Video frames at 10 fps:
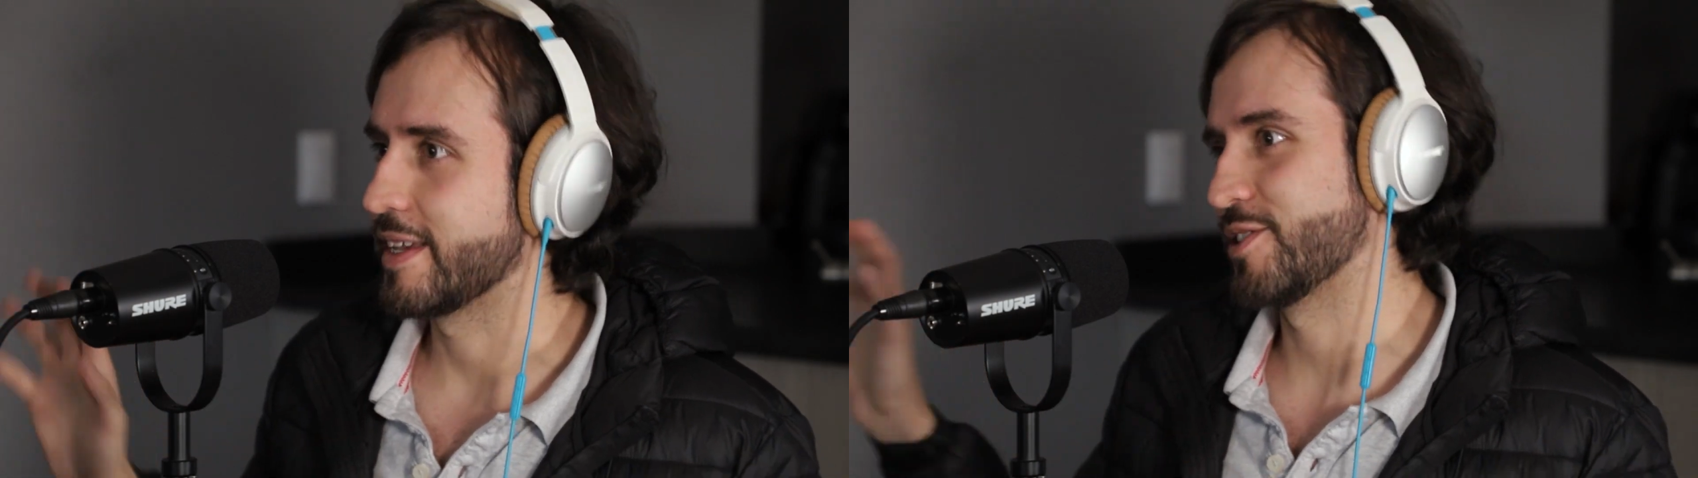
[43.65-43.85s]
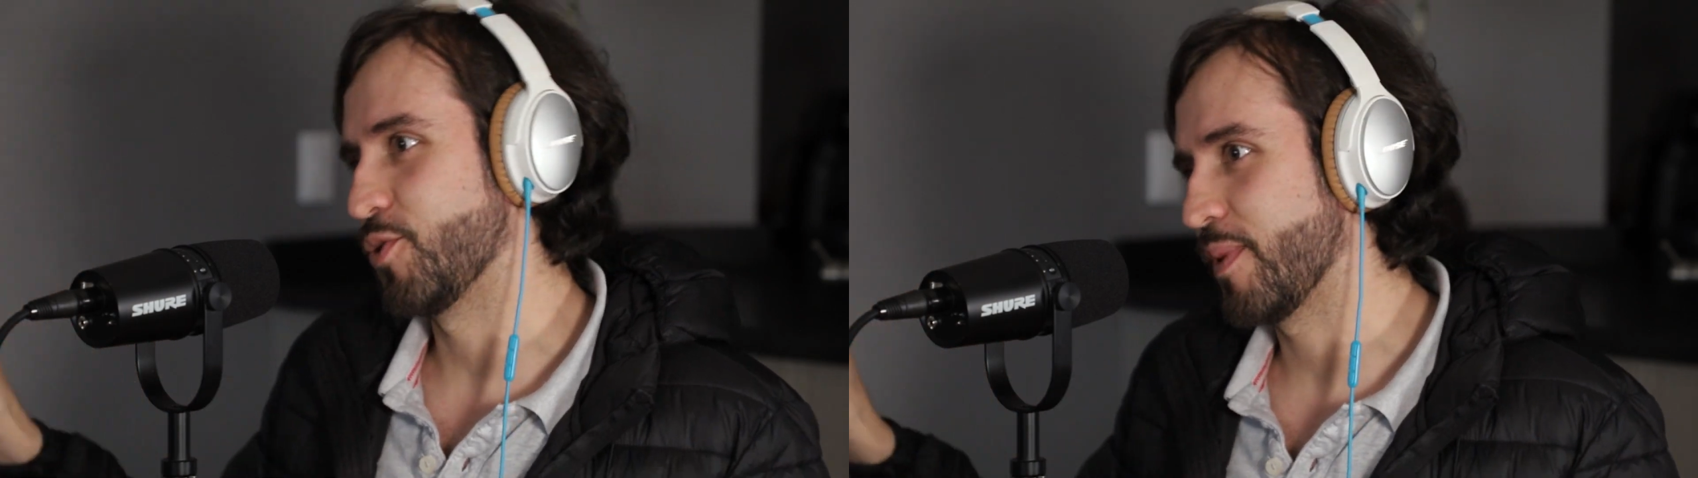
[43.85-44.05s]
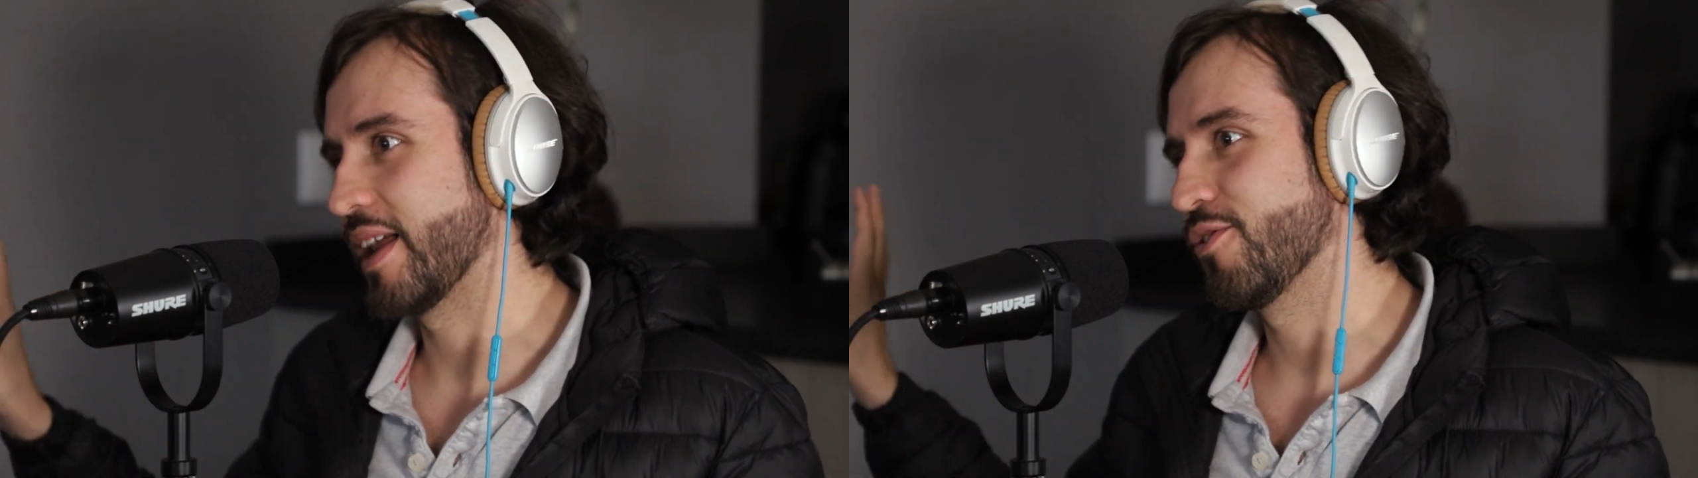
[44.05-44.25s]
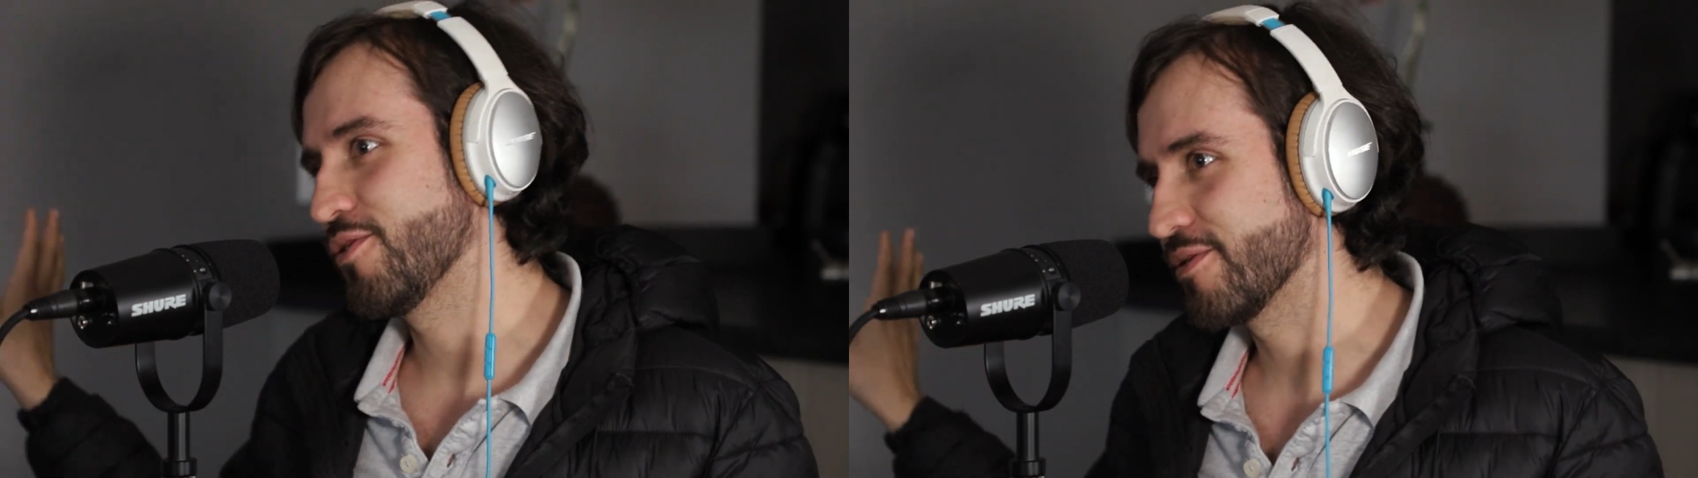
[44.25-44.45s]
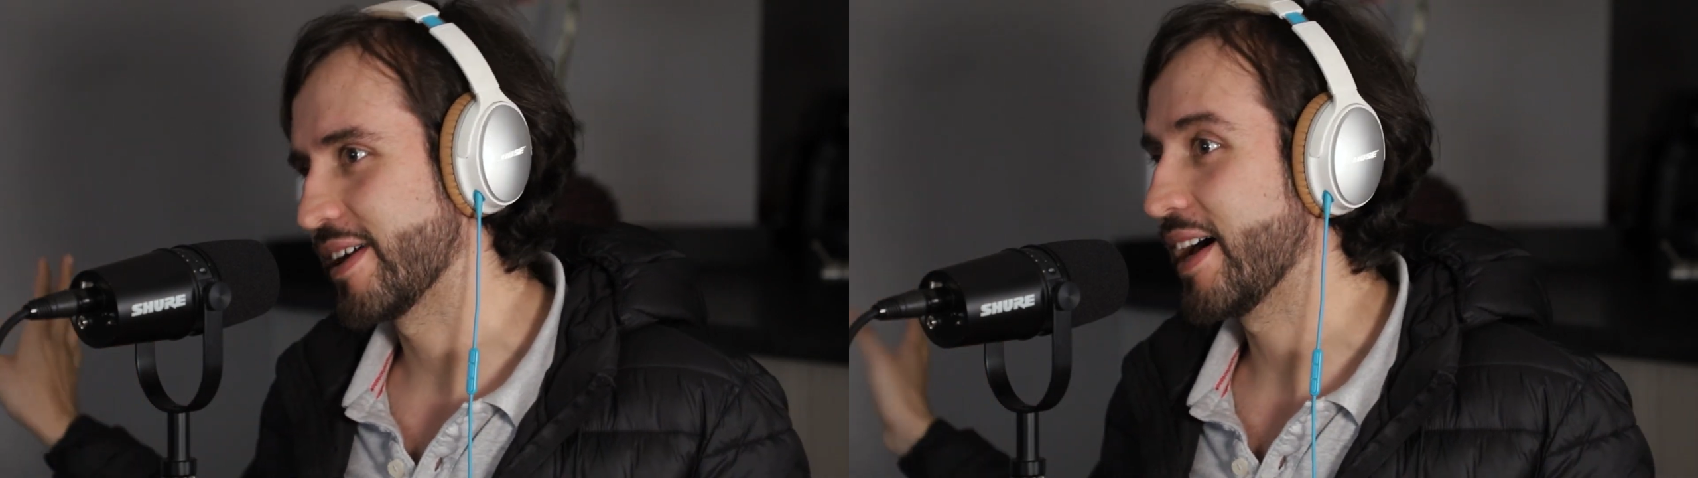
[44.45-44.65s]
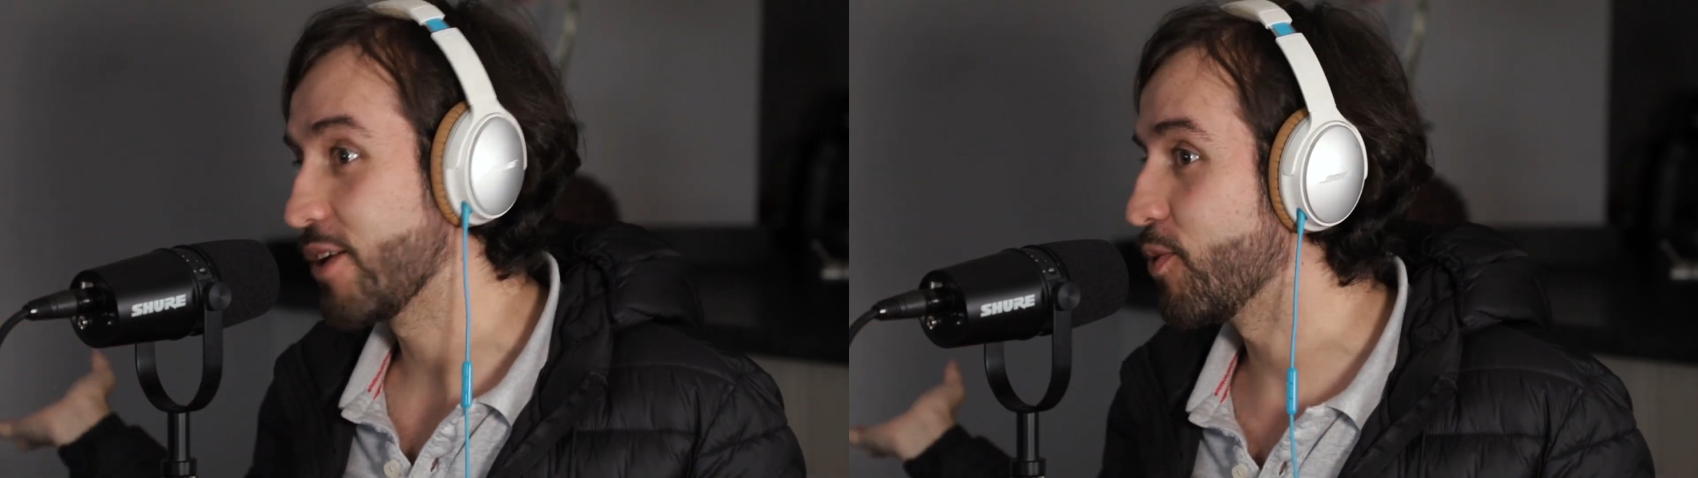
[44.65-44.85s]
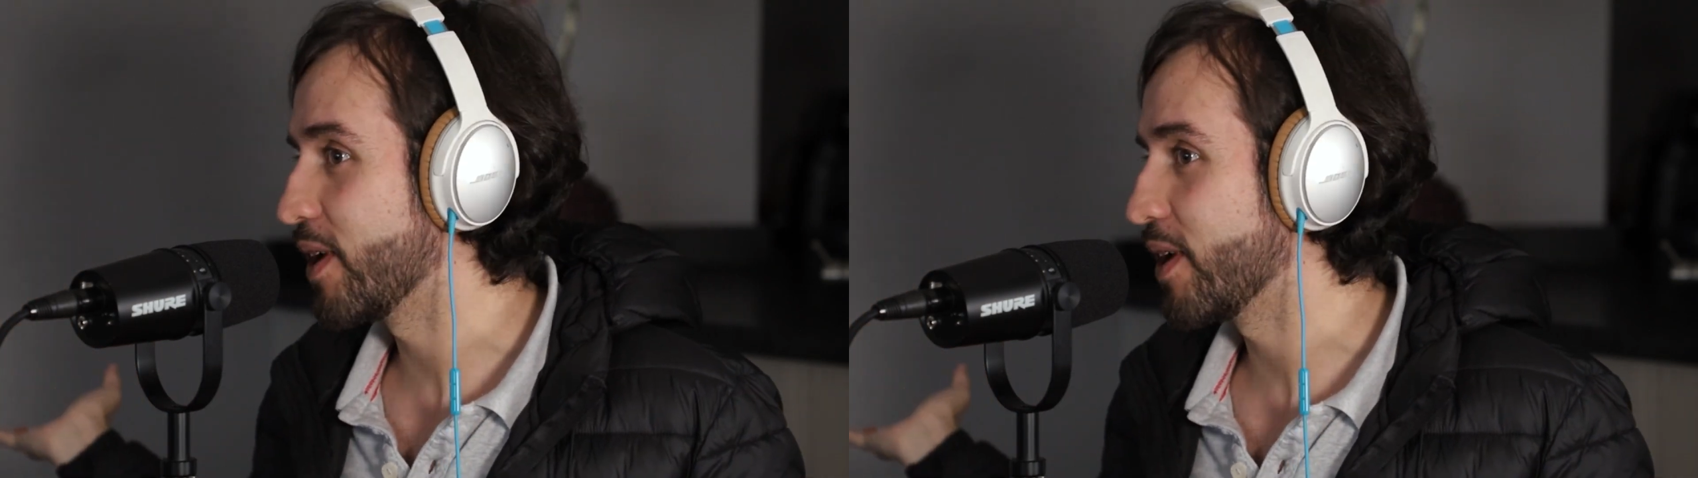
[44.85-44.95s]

esto malo déjalo